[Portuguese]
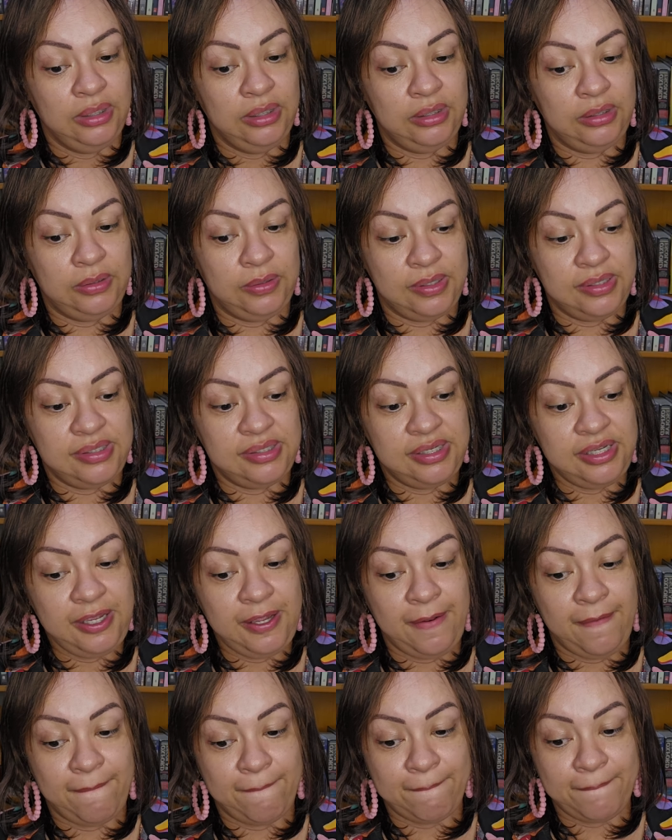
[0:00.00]
Então,
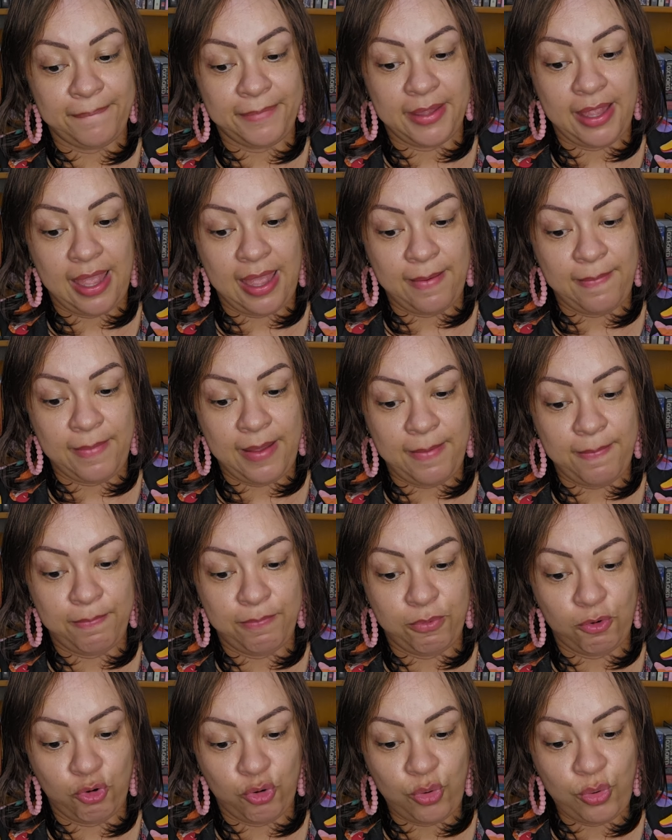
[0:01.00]
assim, é, é
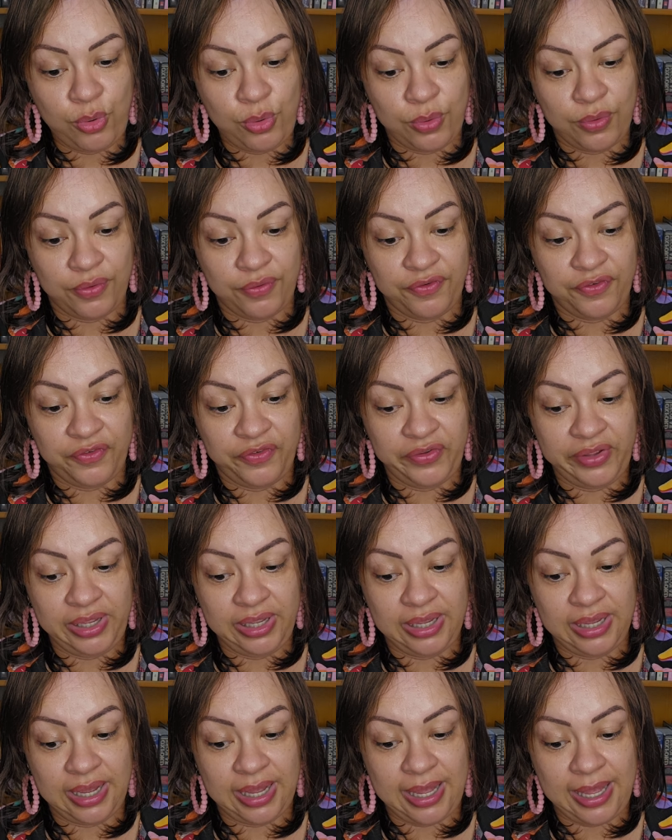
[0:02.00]
bom
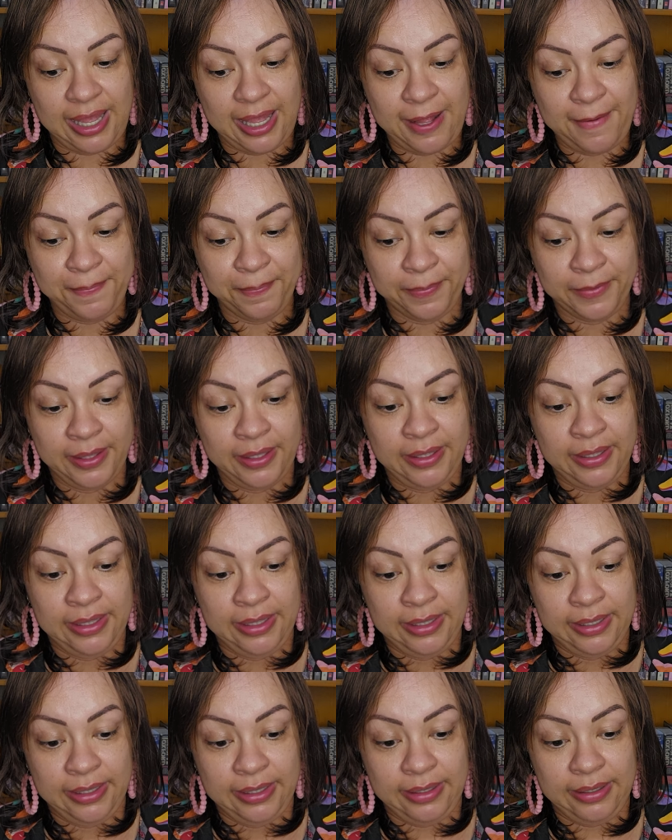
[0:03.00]
ficar
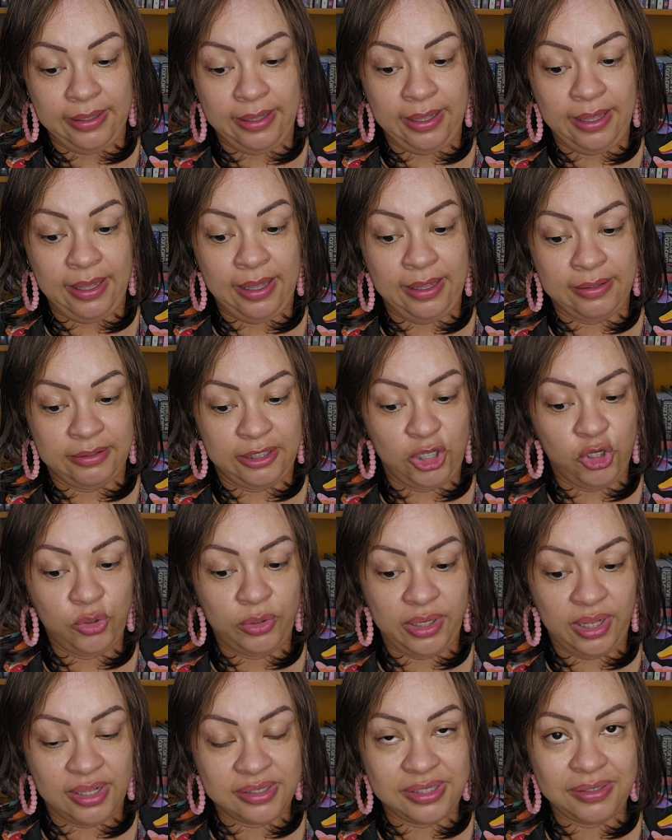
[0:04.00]
é, de
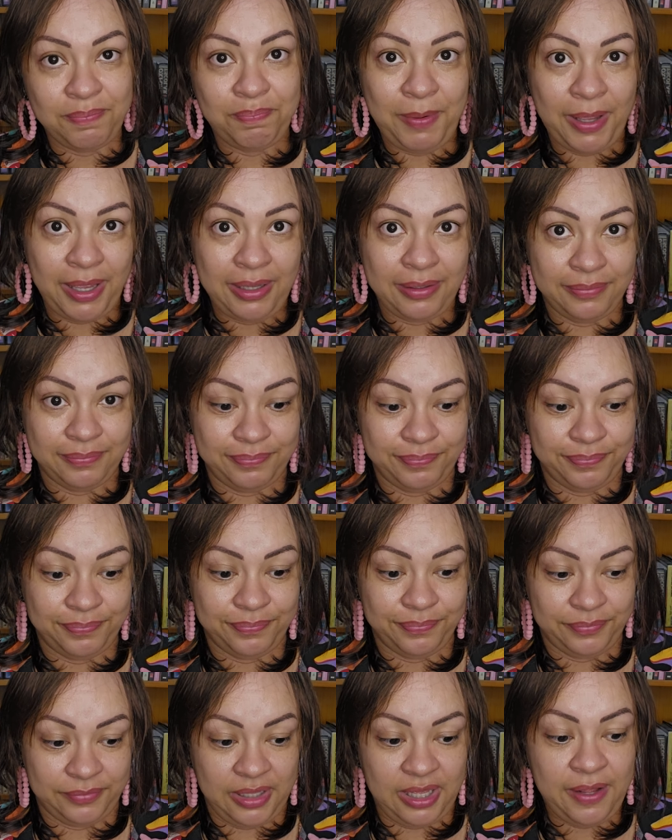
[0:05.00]
orelhas em pé,
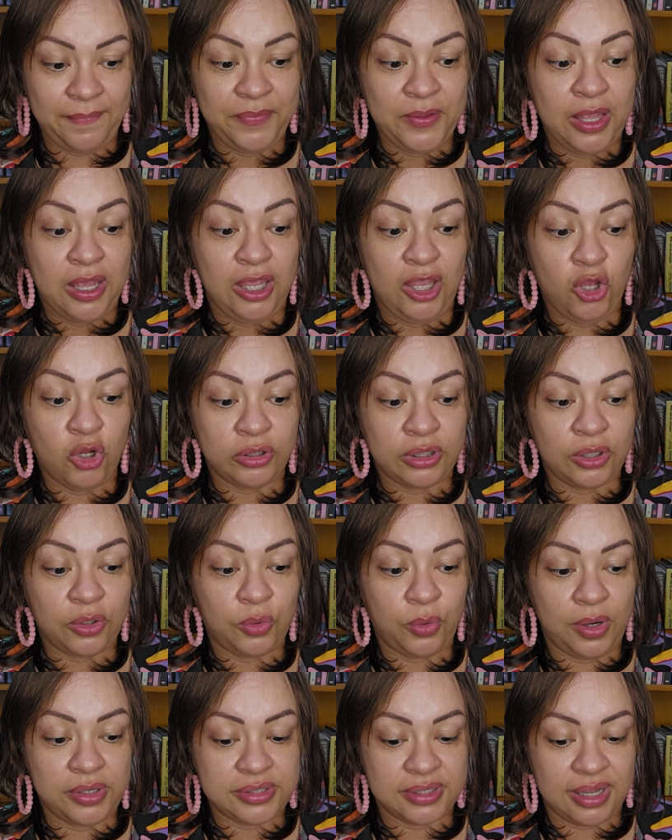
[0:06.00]
né? E outra
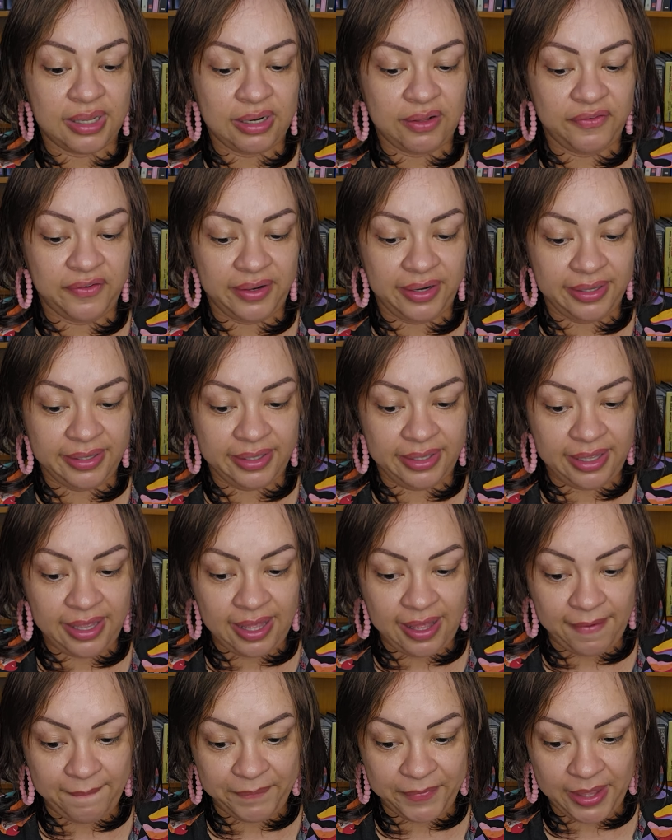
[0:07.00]
coisa que ela fala aqui,
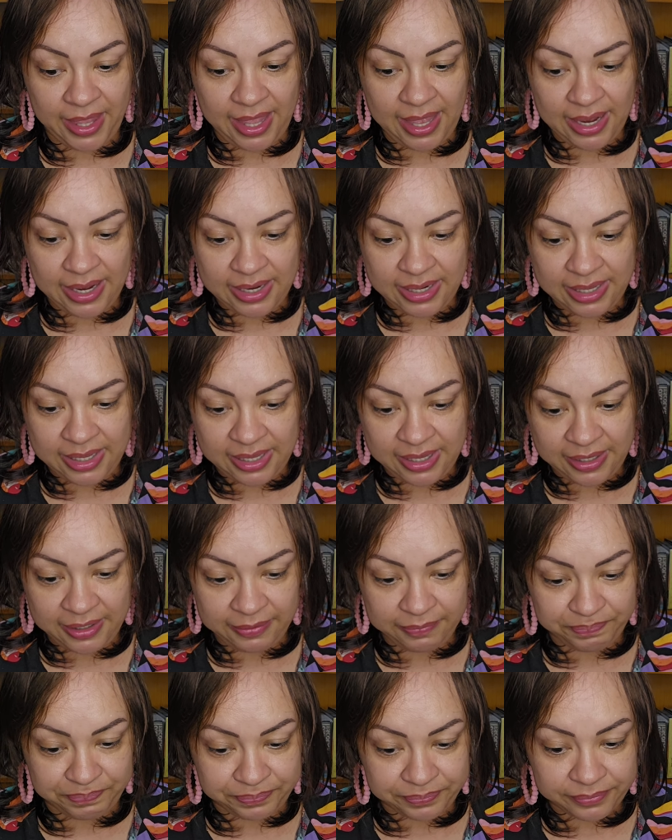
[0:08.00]
ah,
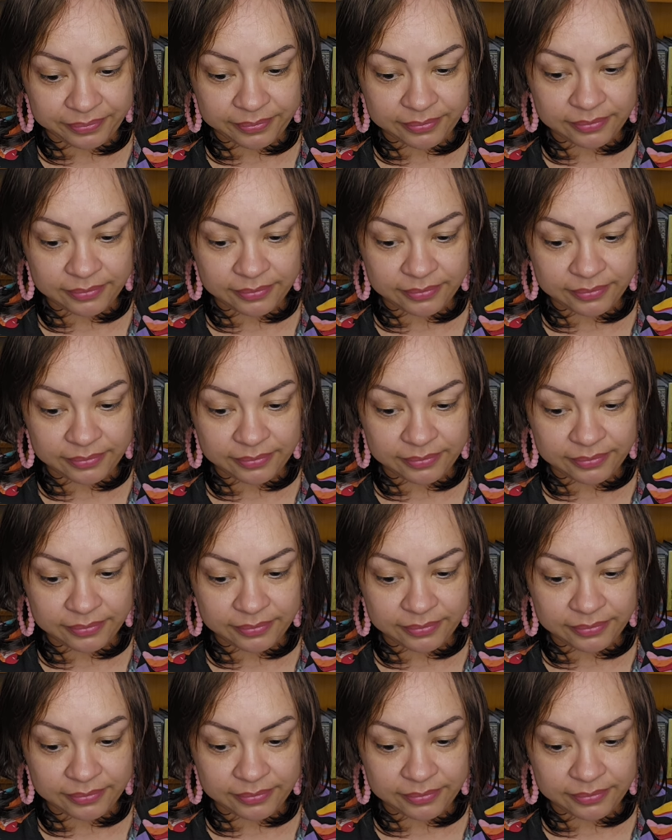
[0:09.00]
ele,